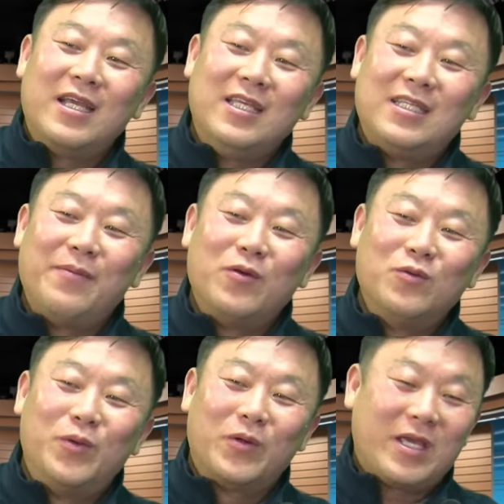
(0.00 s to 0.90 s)
이재명
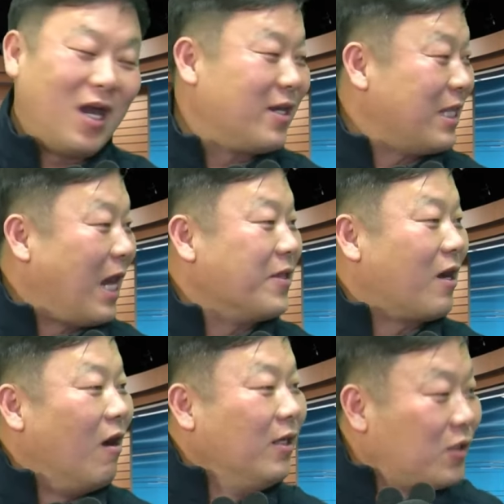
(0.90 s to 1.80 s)
후보 개항을 해 나왔는데
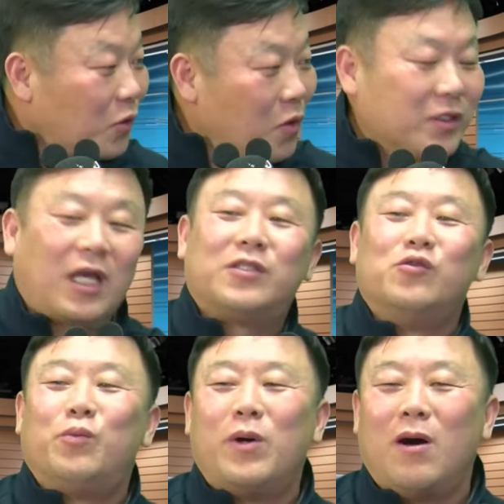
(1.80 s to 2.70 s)
거기서도 혼사실
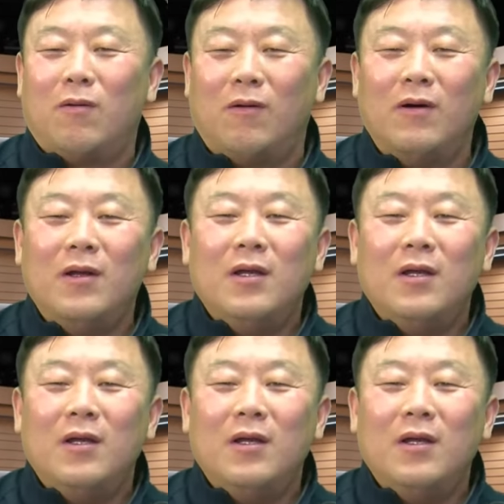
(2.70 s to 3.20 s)
유포하고